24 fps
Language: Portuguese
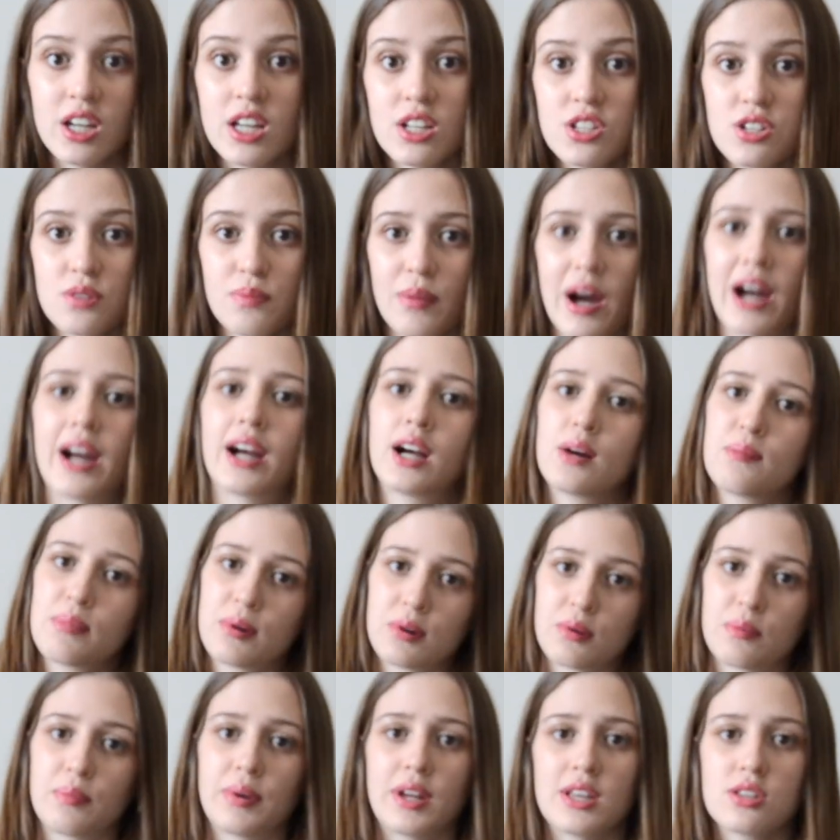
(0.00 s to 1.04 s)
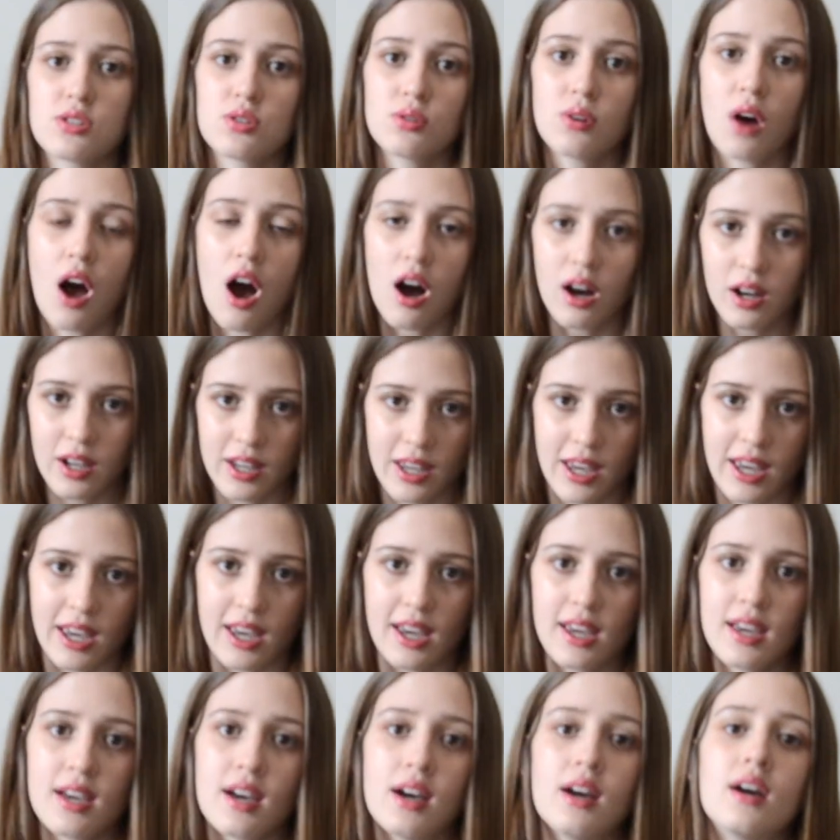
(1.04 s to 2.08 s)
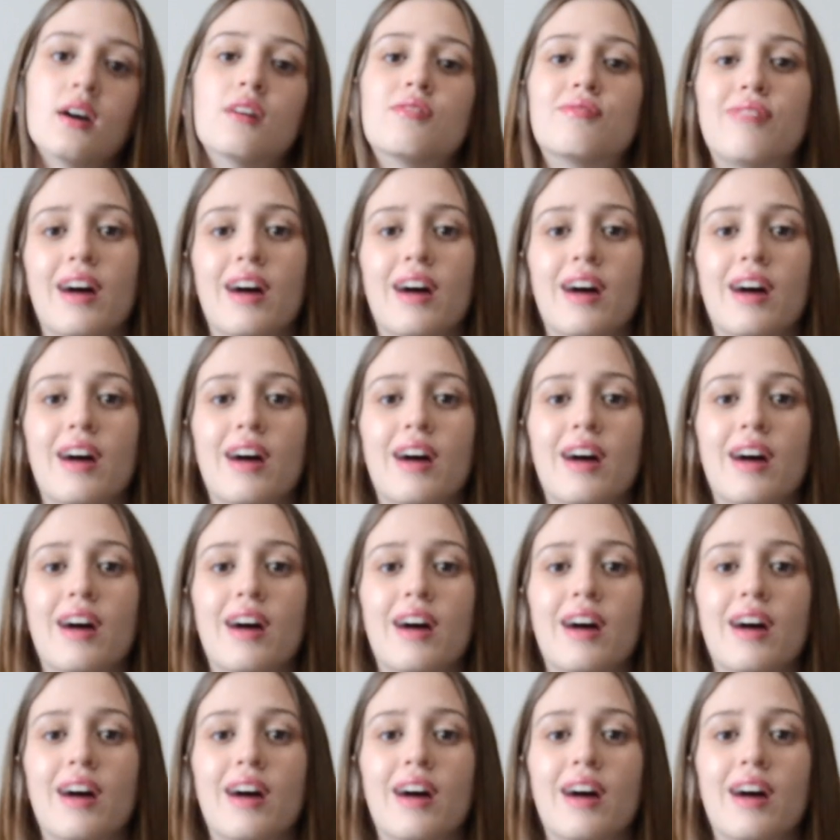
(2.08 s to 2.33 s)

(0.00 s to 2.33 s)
e de marca por um preço ok,